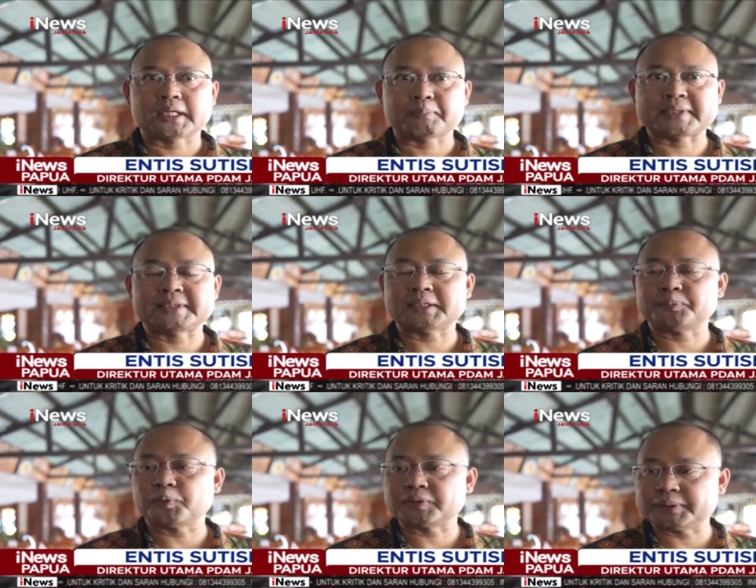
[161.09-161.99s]

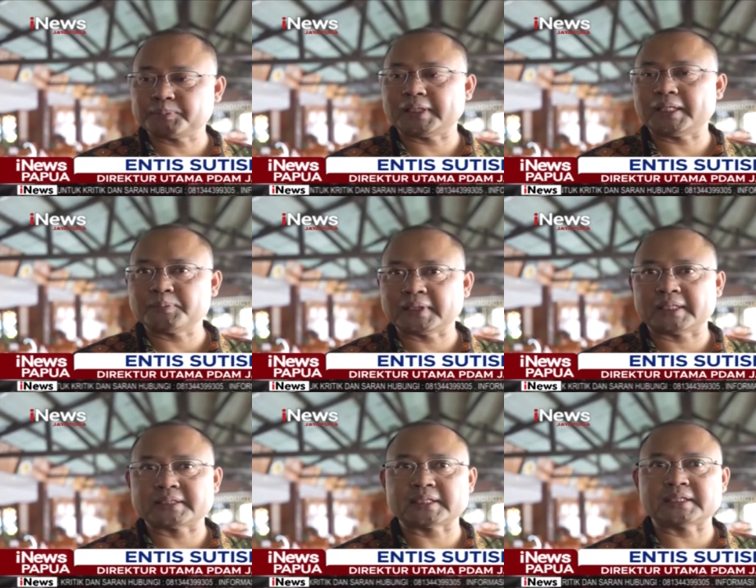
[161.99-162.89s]
kapasitas produksi PDM
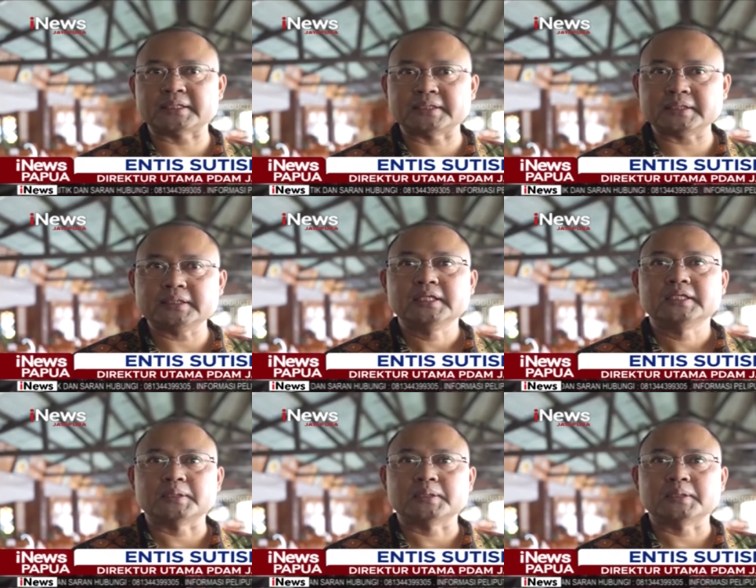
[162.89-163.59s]
yang ada saat ini,